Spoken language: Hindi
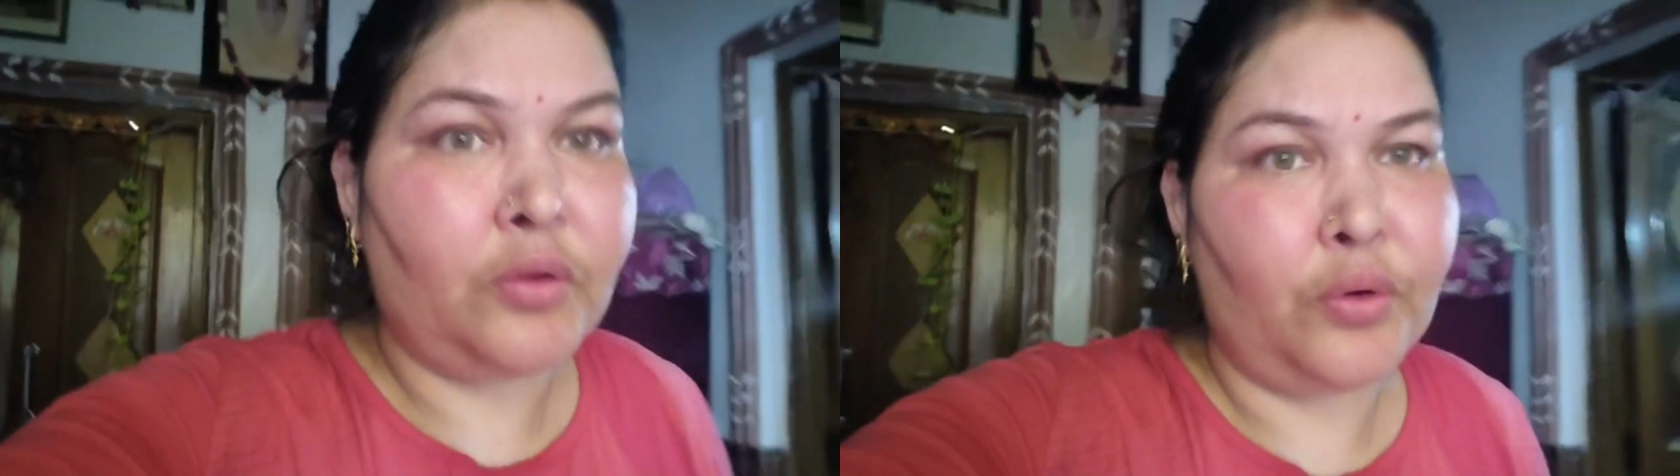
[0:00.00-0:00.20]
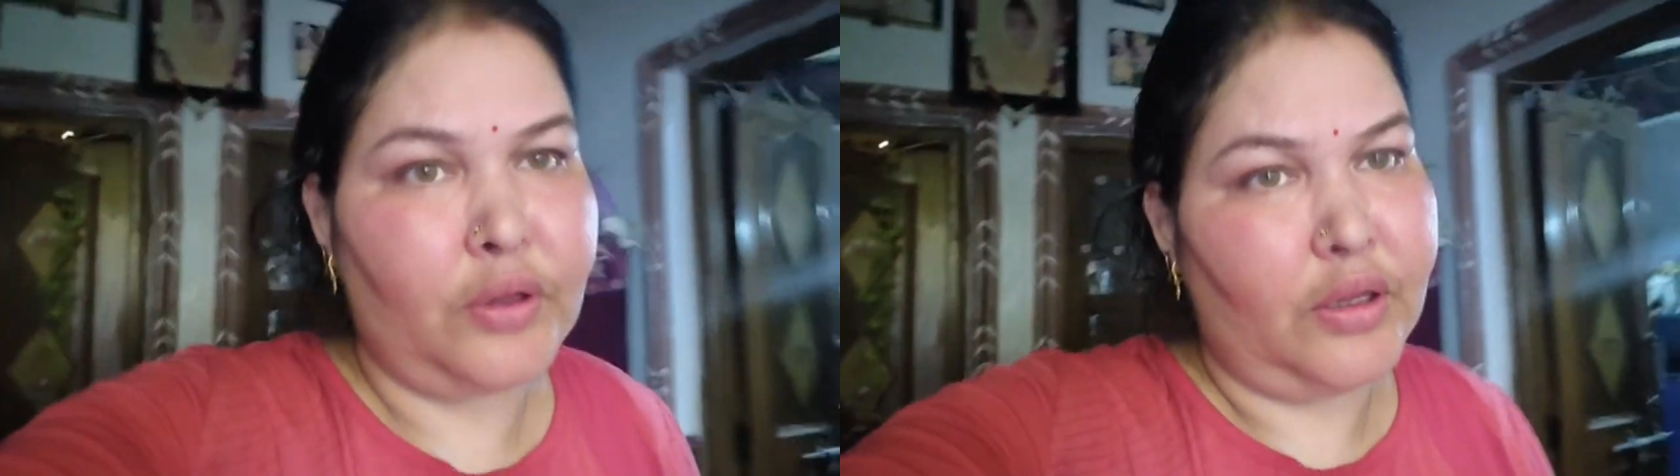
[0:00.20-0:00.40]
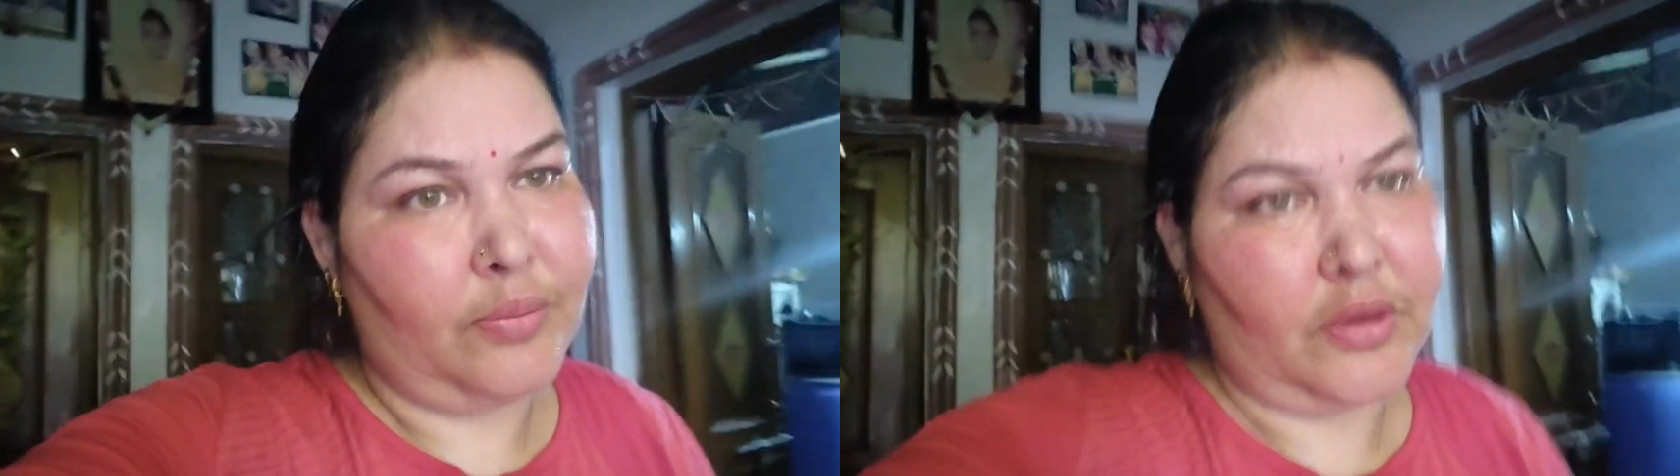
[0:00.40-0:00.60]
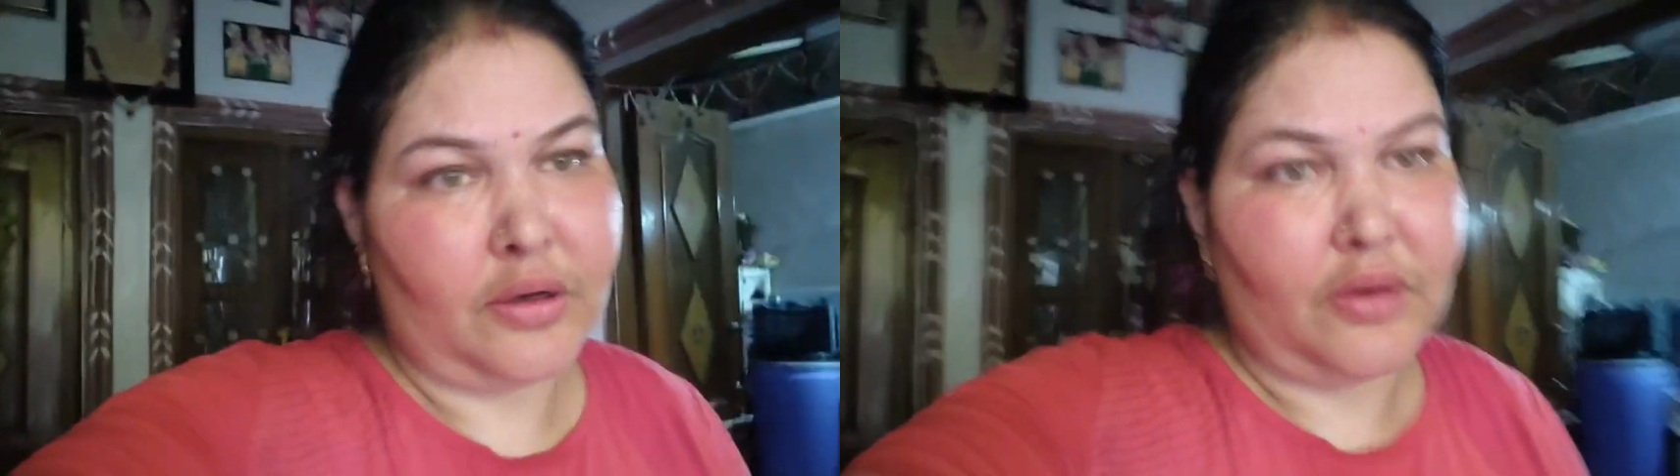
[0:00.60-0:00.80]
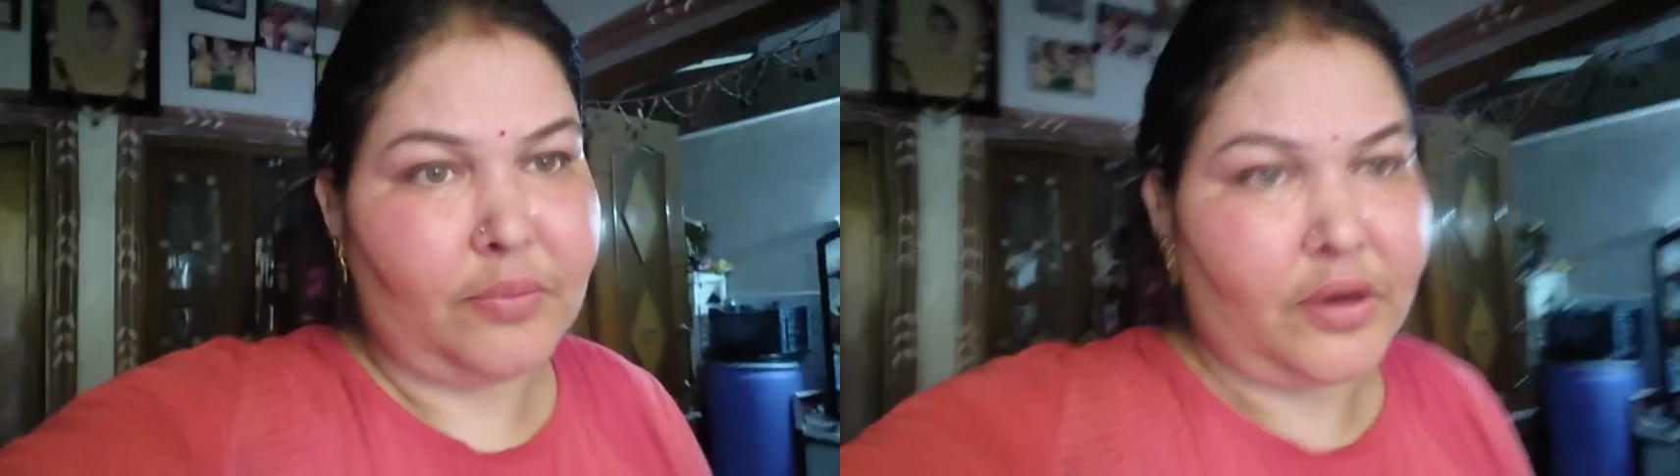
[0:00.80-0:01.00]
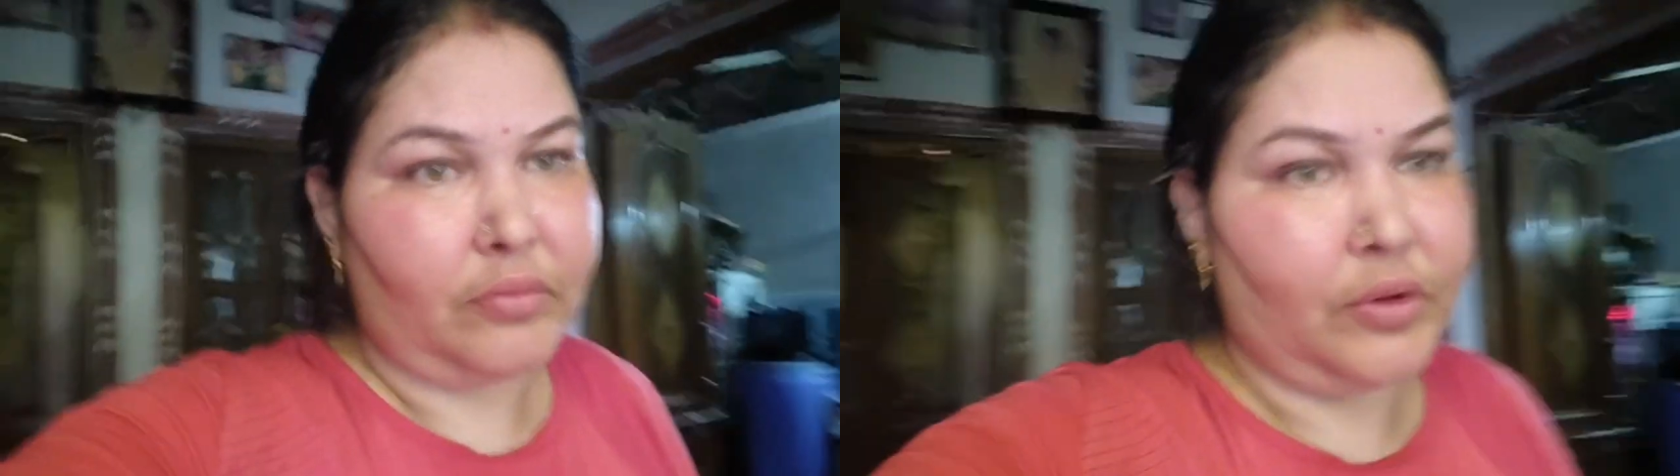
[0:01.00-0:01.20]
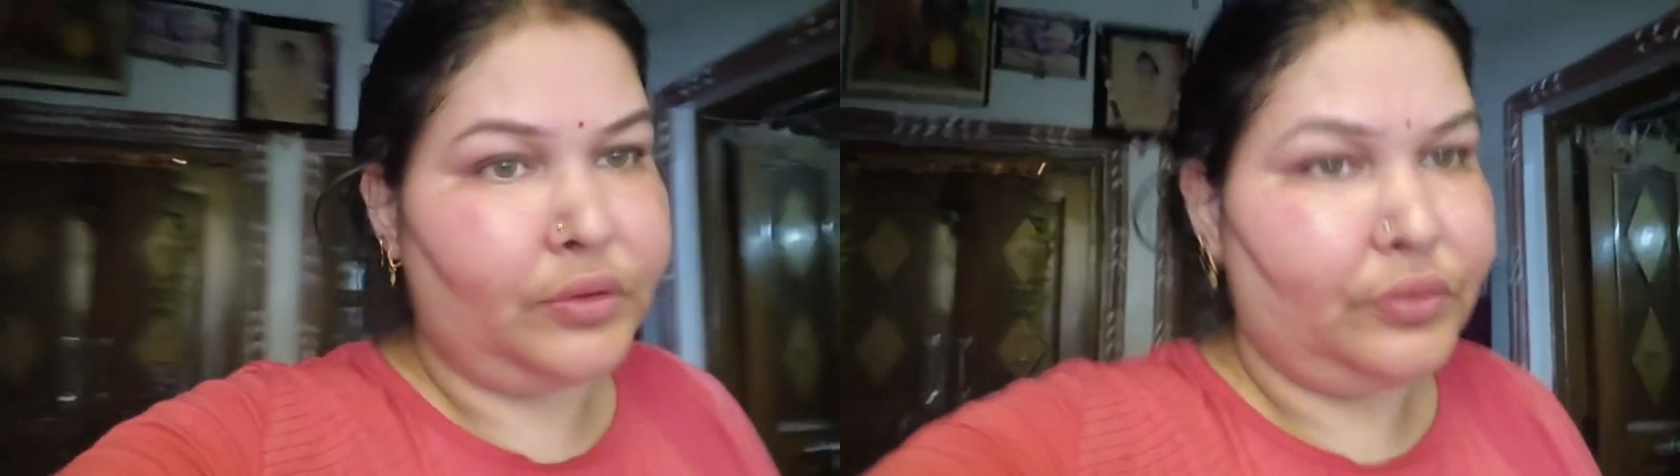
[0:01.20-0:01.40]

थोड़ी देर में निपटाऊंगी